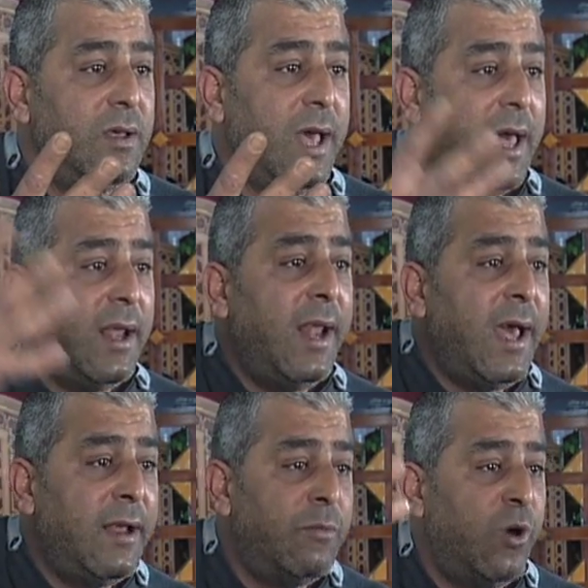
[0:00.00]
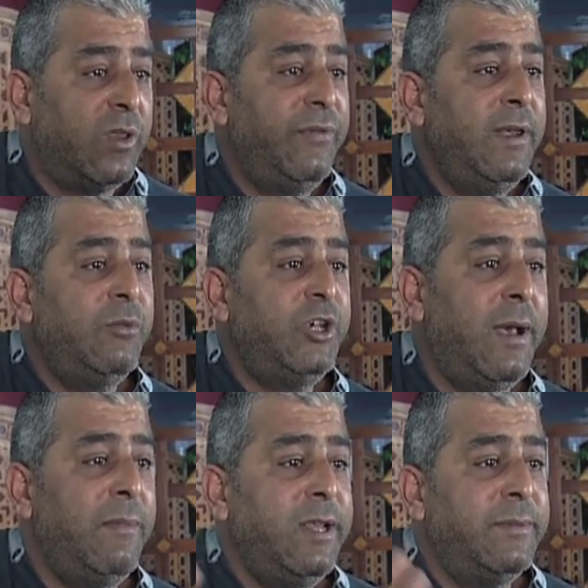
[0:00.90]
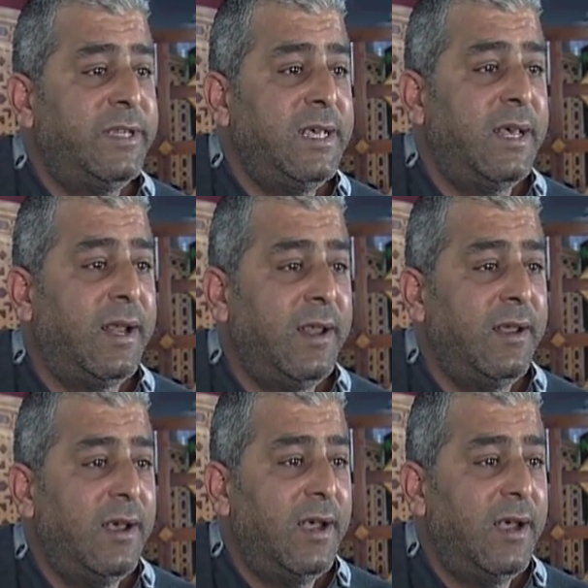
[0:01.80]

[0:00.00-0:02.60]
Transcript: يعني نحن موظفين مش عاملين مزيه نحن